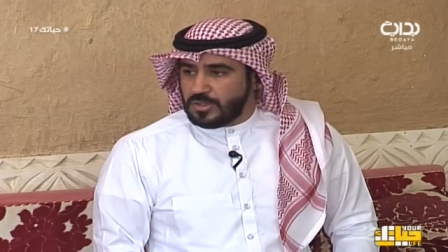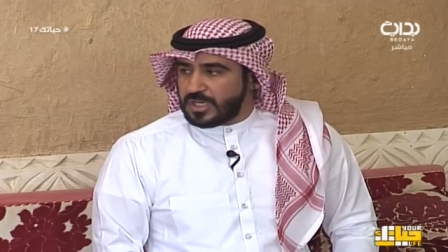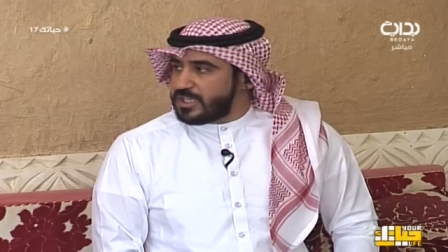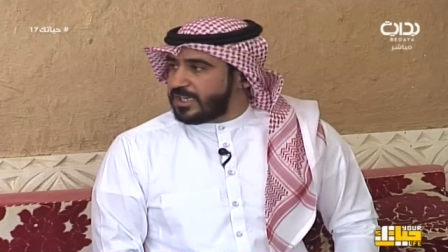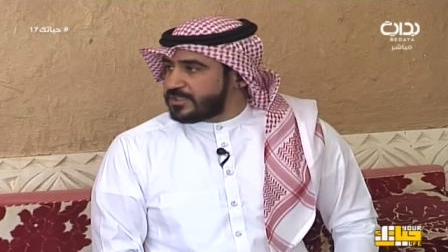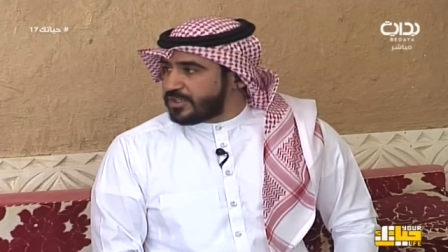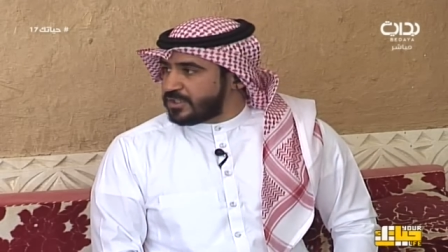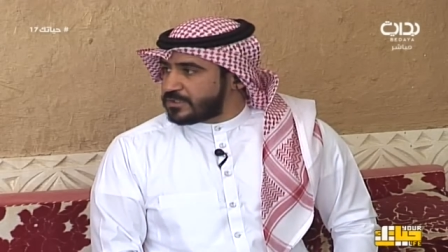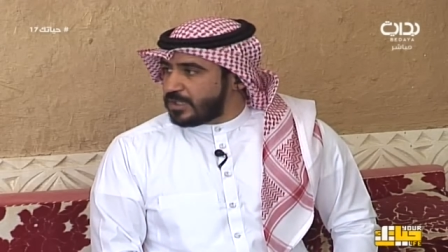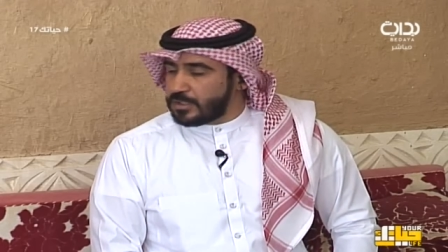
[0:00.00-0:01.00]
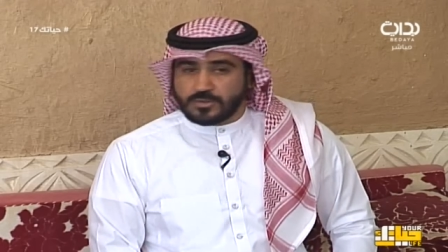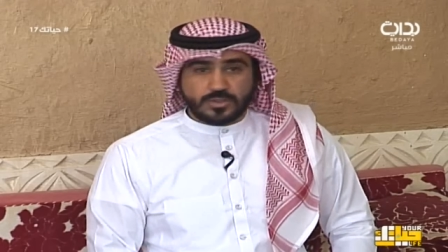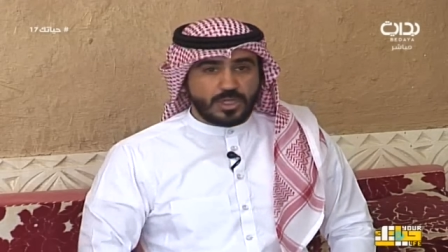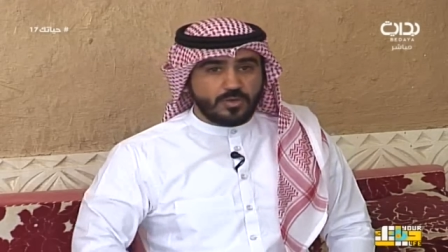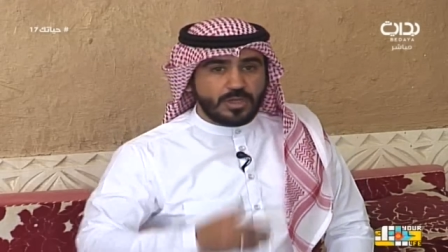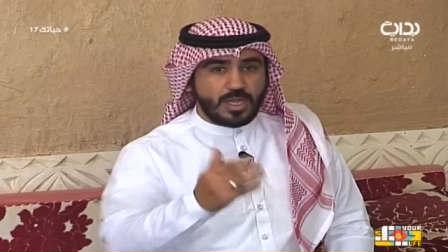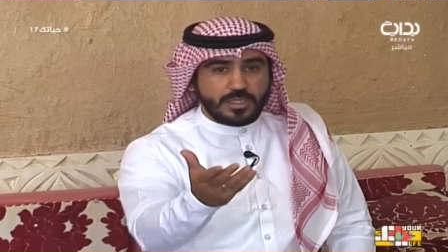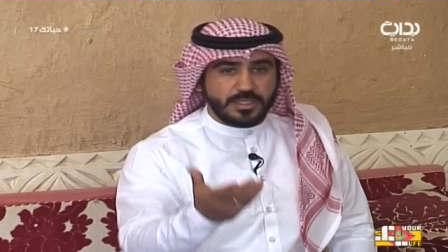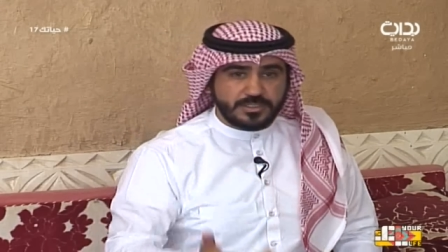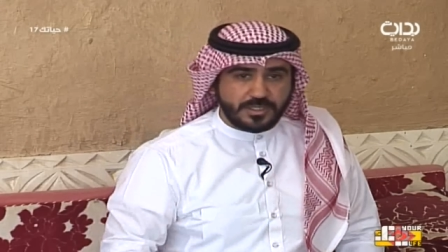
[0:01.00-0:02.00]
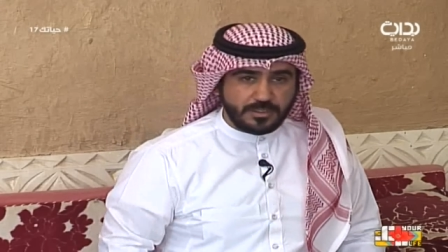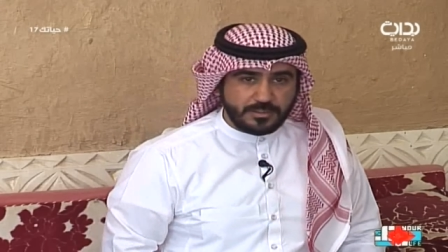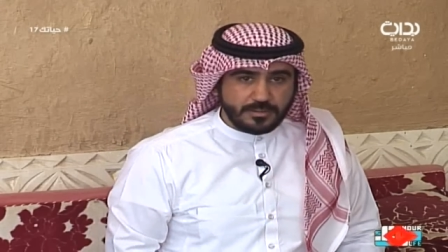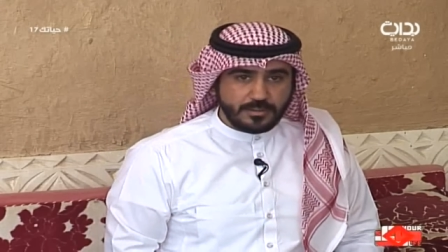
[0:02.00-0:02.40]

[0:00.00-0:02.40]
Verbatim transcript: لكن لا يدري انك سالت قلت يا اخوي خله يدري